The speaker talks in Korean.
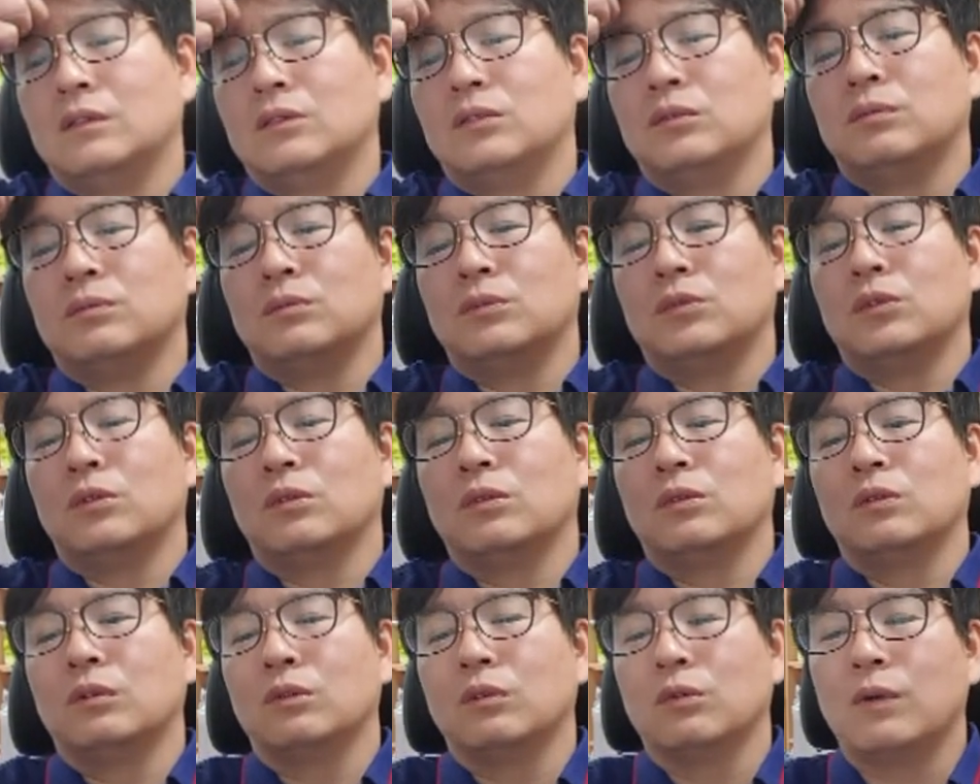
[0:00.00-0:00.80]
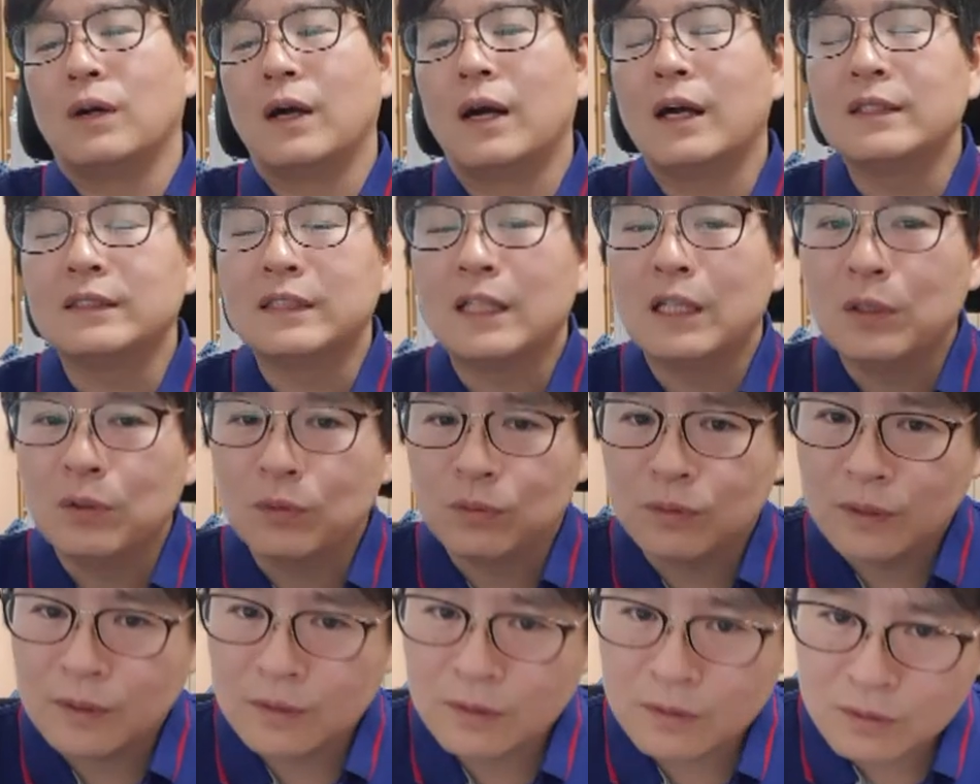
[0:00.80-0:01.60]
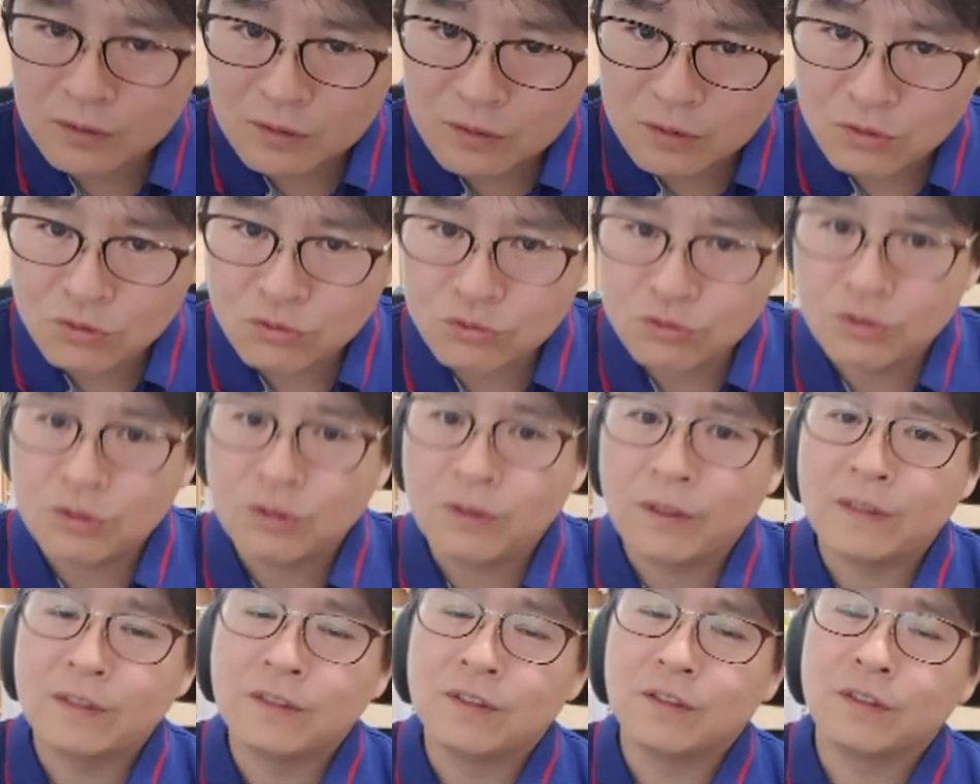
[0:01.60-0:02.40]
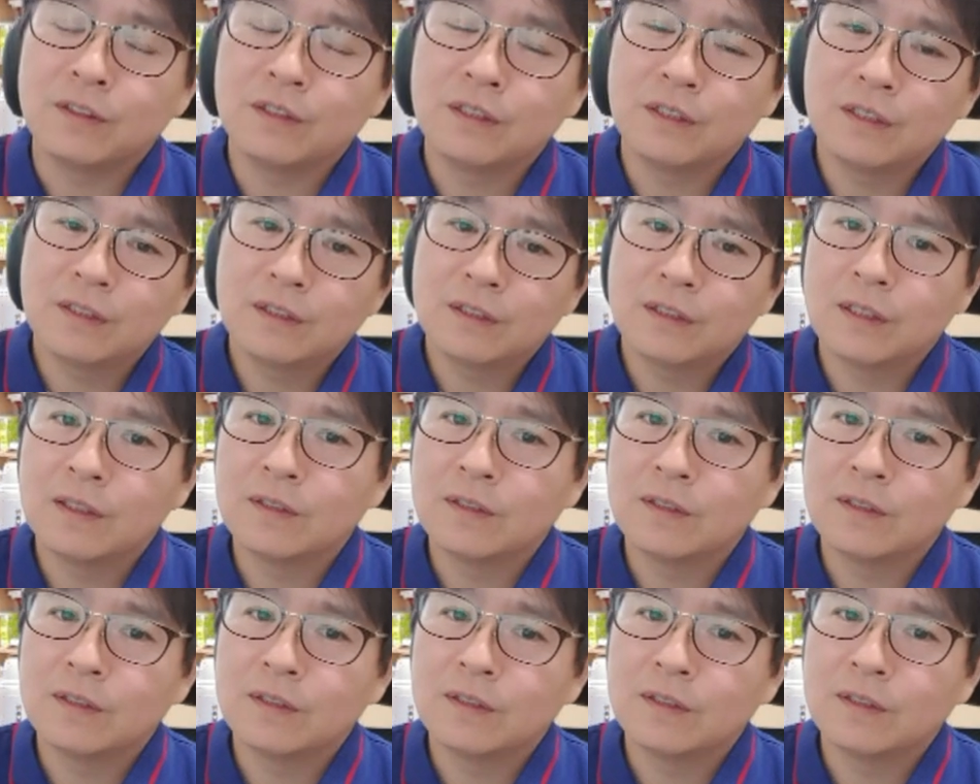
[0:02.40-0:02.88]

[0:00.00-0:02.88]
좀 과사용되거든요. 주위 관절이.